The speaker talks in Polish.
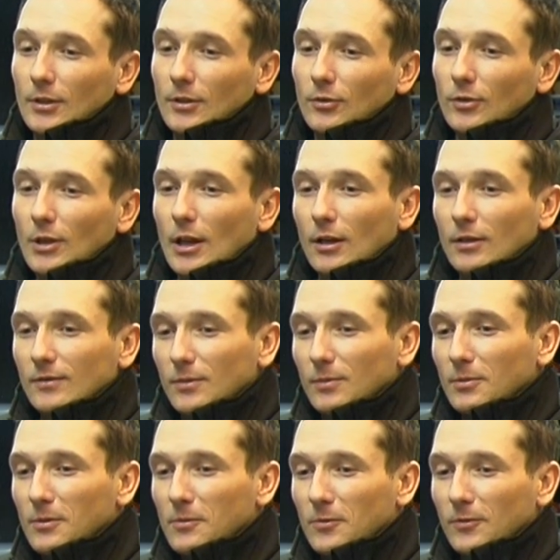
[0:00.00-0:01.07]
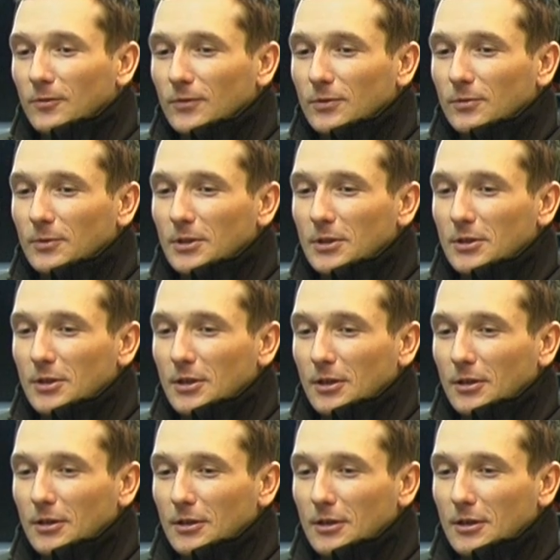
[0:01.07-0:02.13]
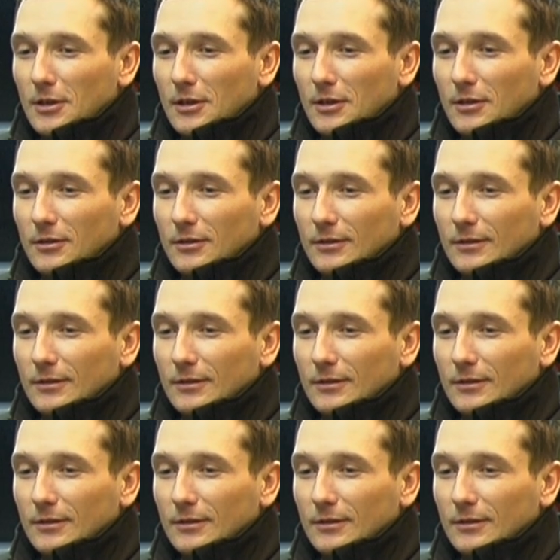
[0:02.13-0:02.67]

No tak, zrobiłem to w sumie też tak dla,